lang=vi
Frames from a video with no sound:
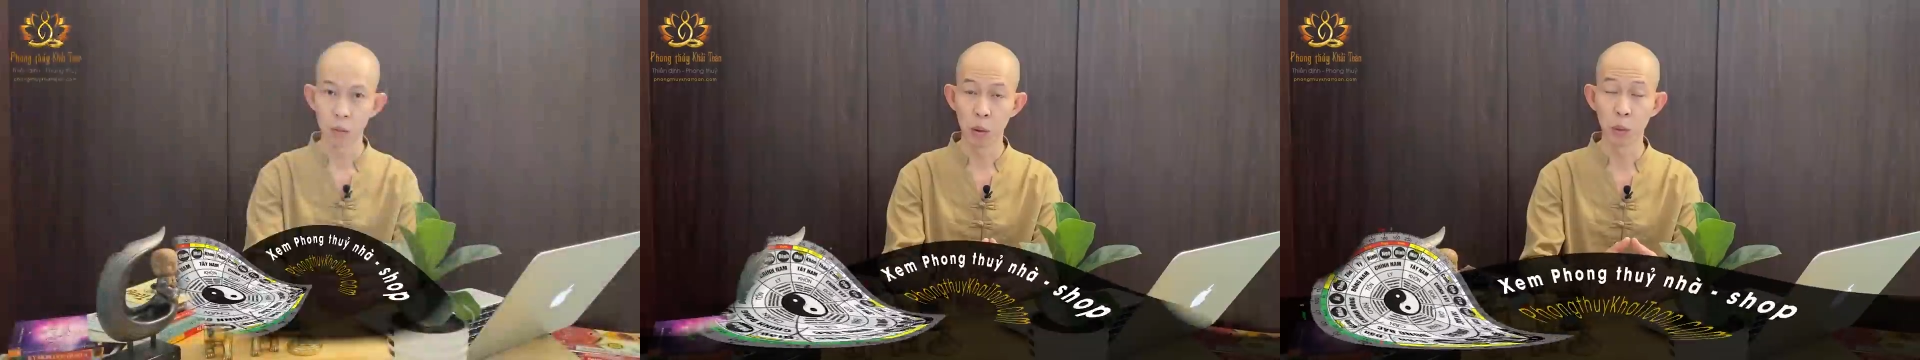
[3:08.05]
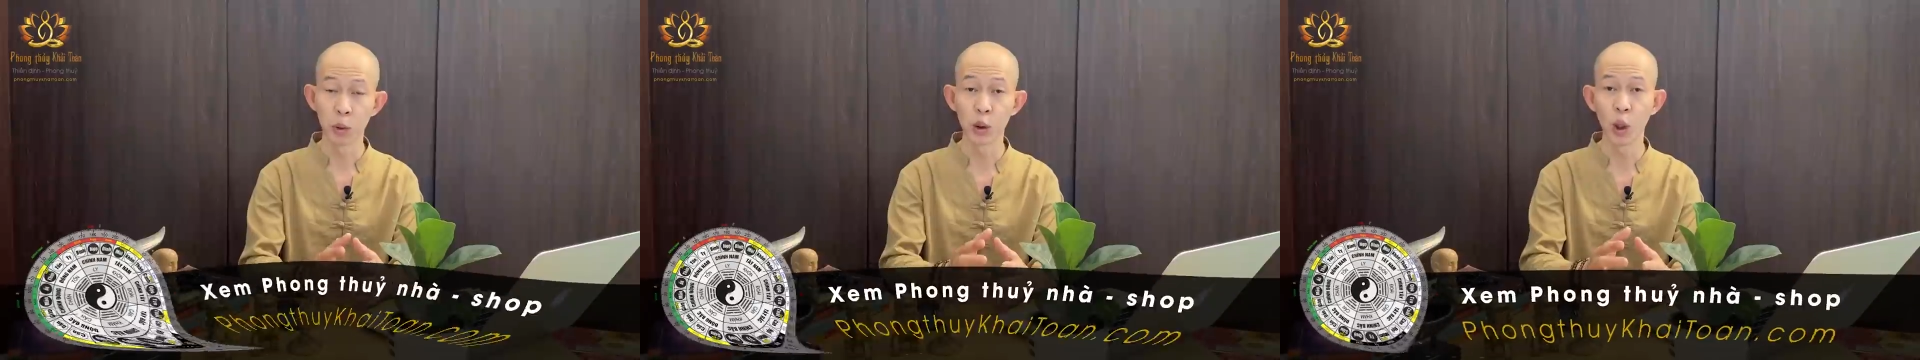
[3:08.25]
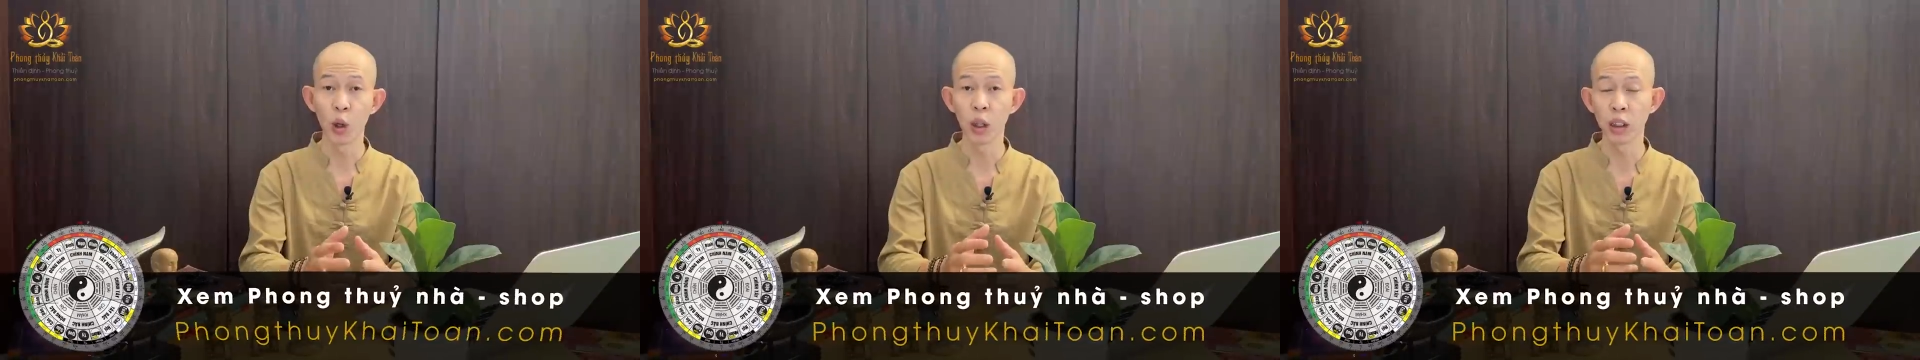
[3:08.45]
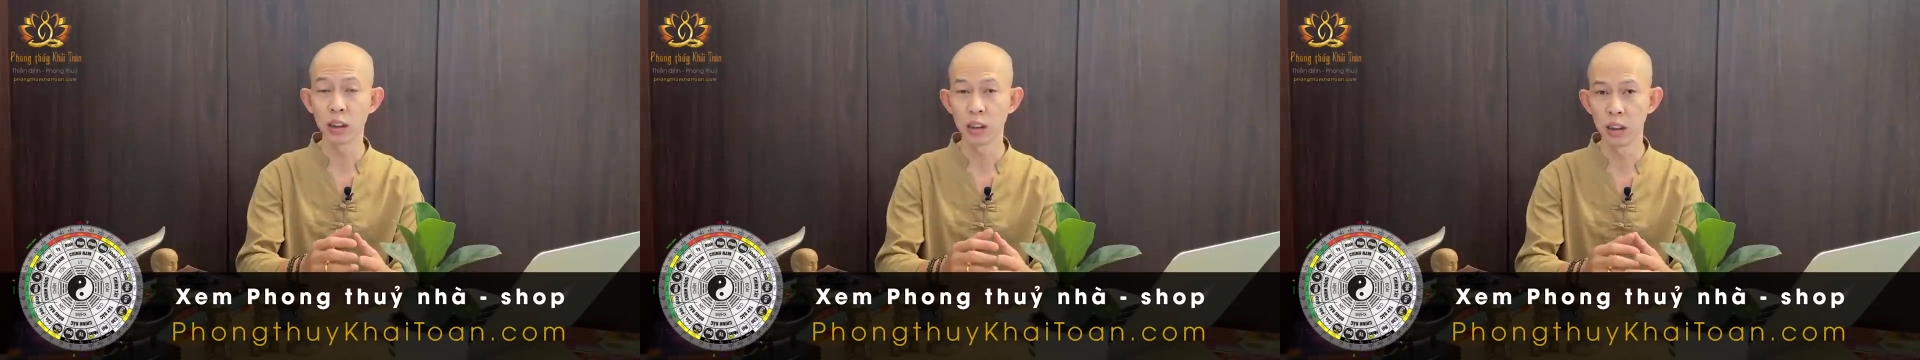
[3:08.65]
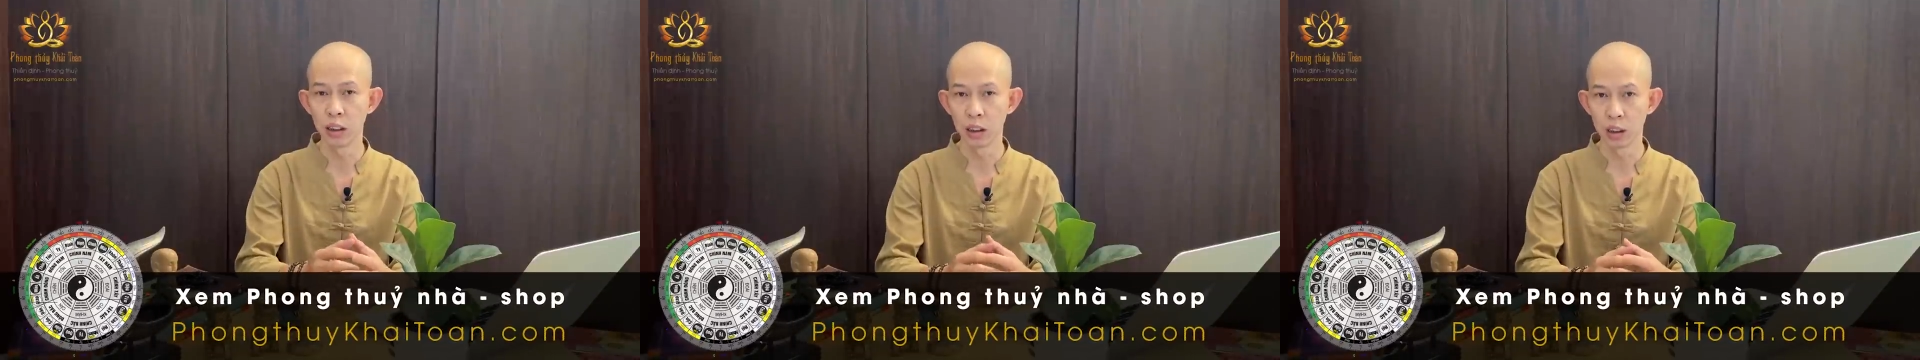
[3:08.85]
Một số ít
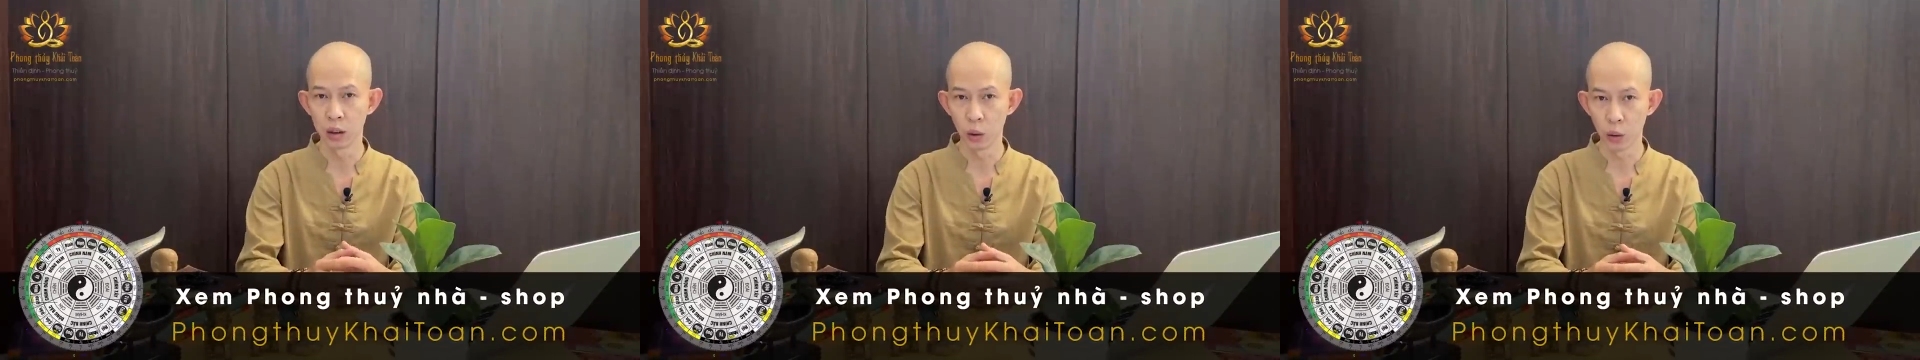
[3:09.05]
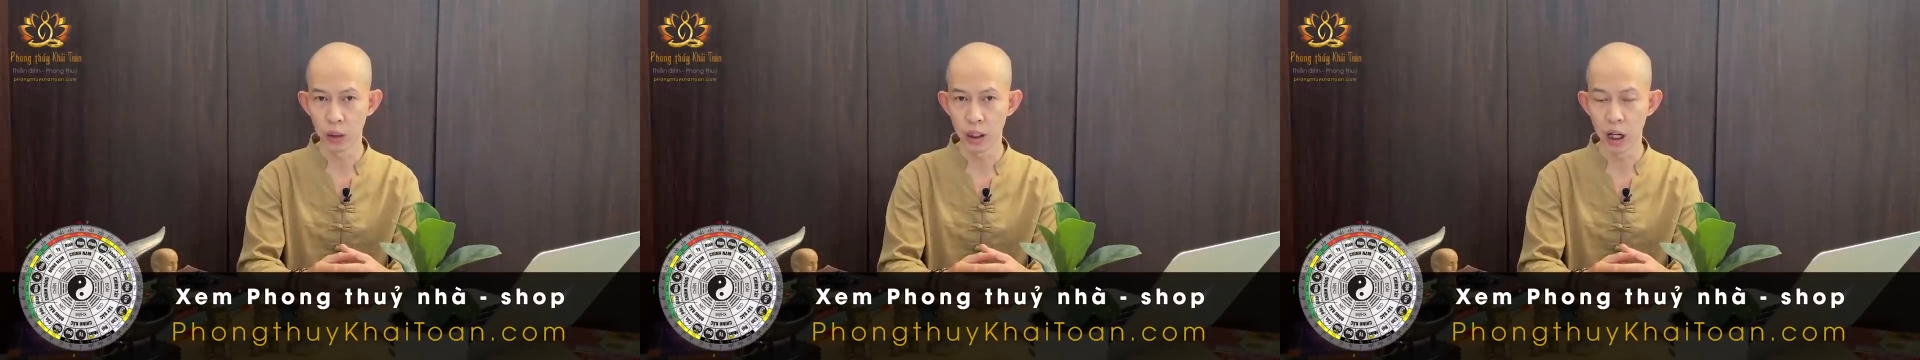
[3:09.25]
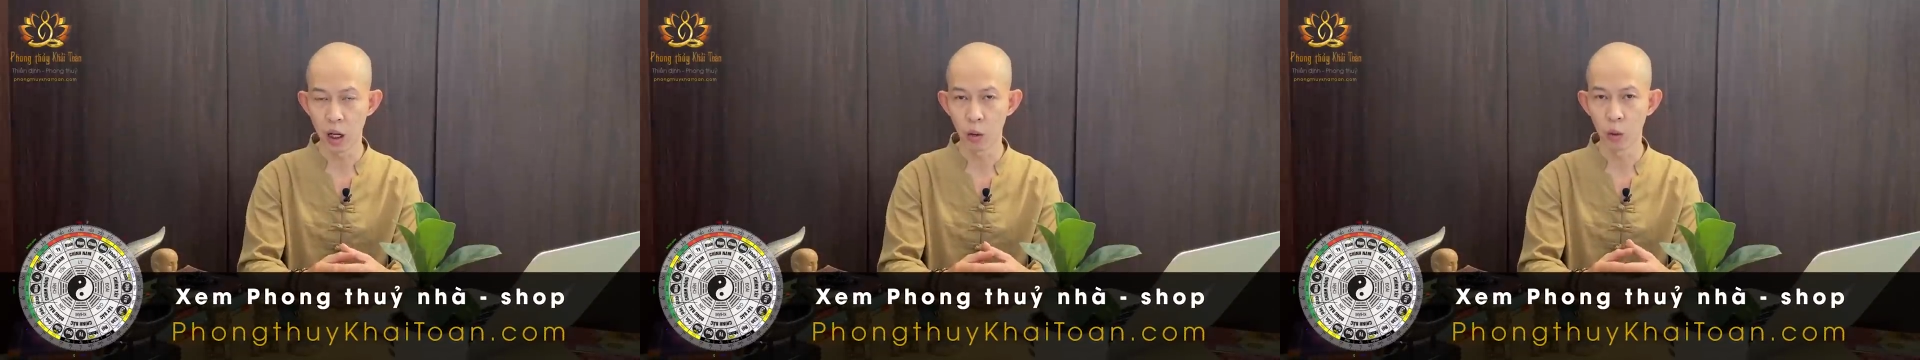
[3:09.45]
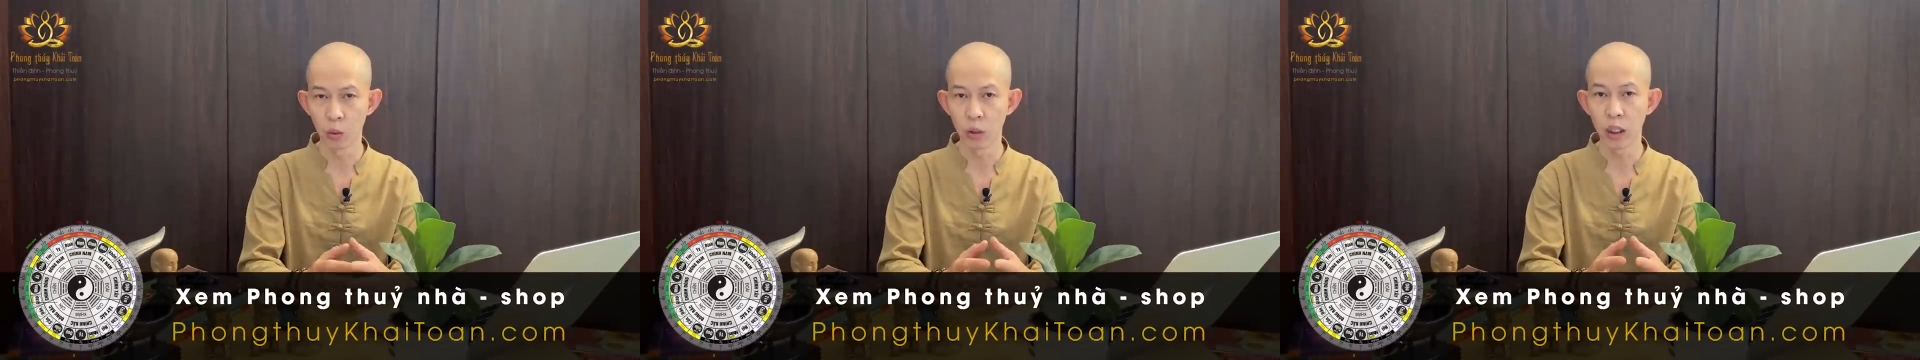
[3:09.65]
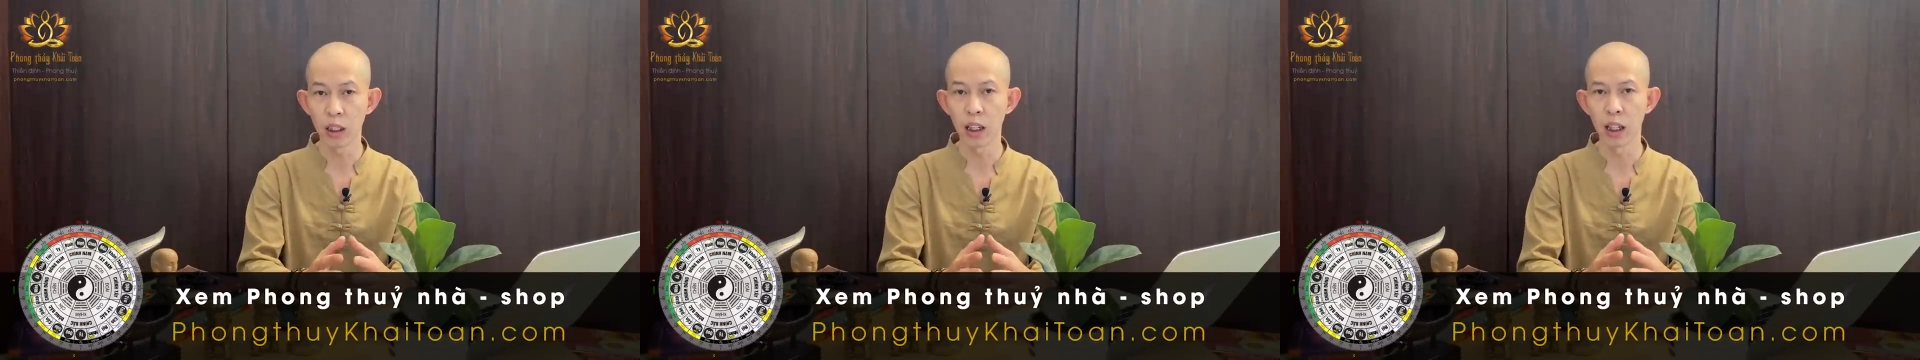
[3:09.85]
người tuổi
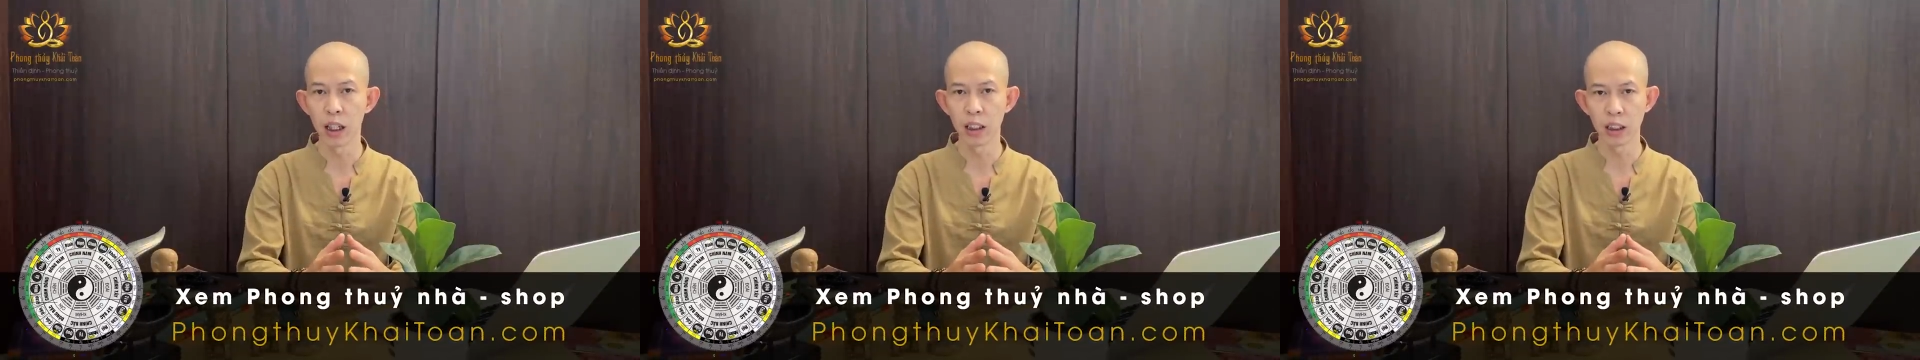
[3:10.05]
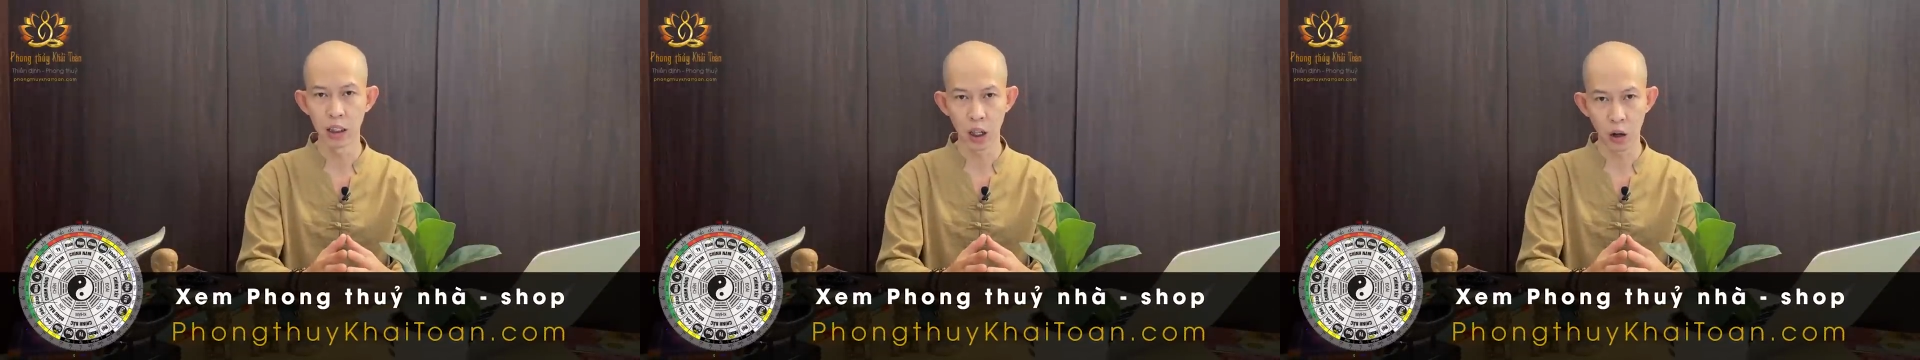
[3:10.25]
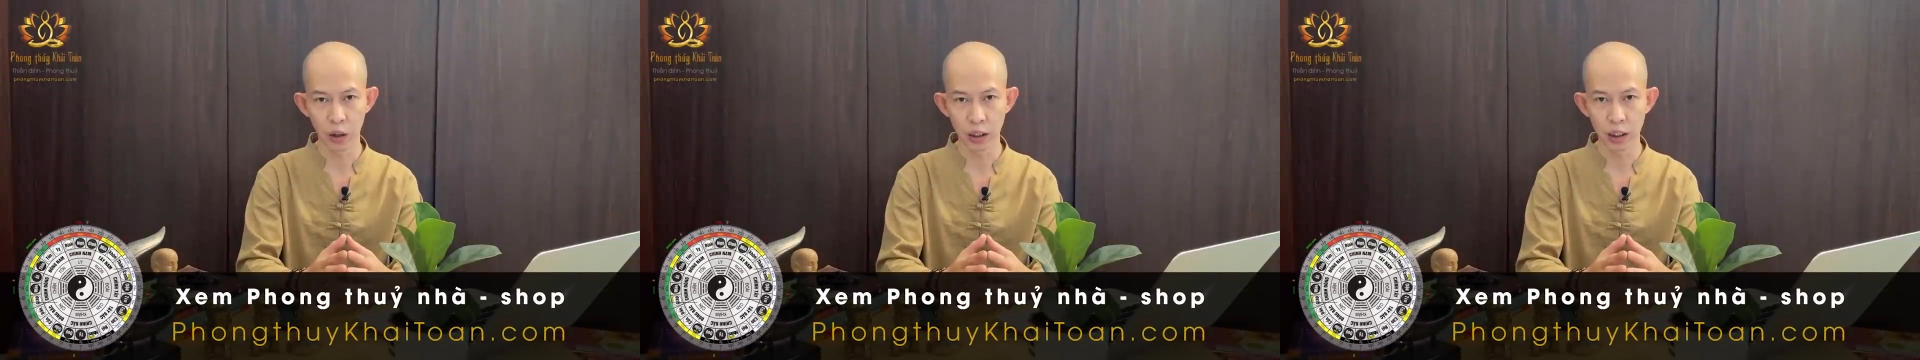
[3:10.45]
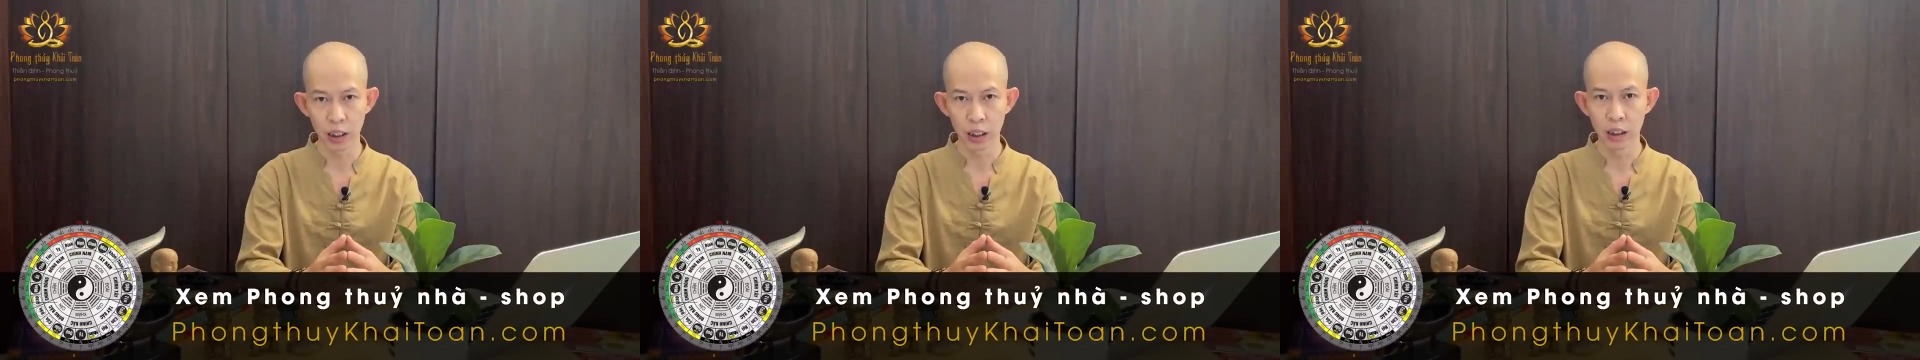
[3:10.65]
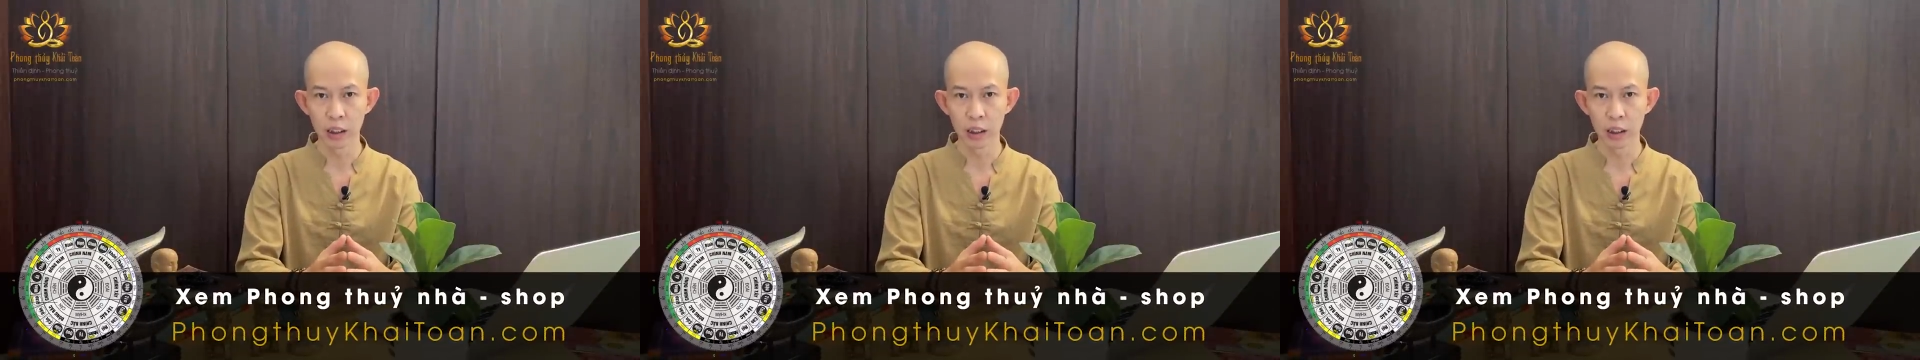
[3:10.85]
Dậu rất là ít nói,